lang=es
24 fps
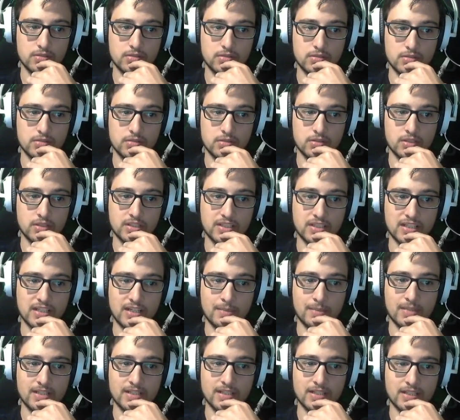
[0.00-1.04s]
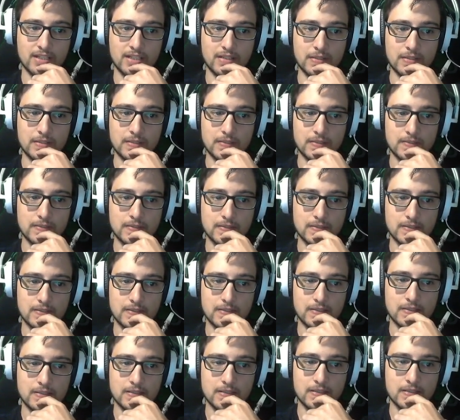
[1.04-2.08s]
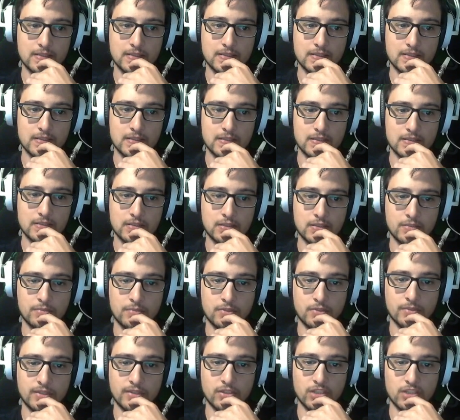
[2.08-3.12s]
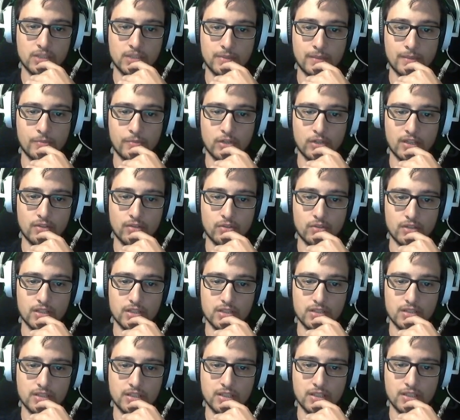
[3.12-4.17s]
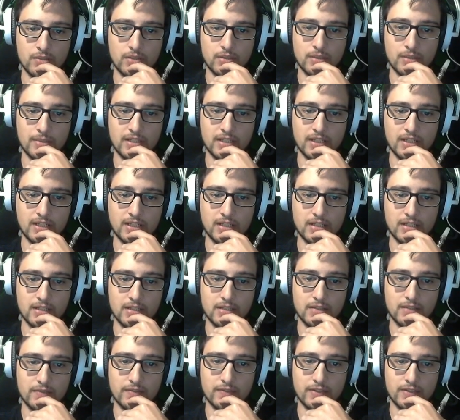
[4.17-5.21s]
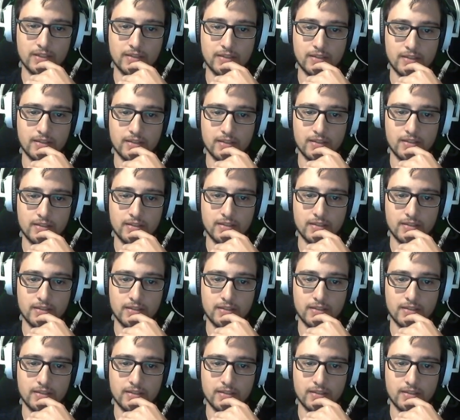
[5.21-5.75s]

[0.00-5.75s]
aunque será más caro, o por varios evaporadores. de alguna manera fácil.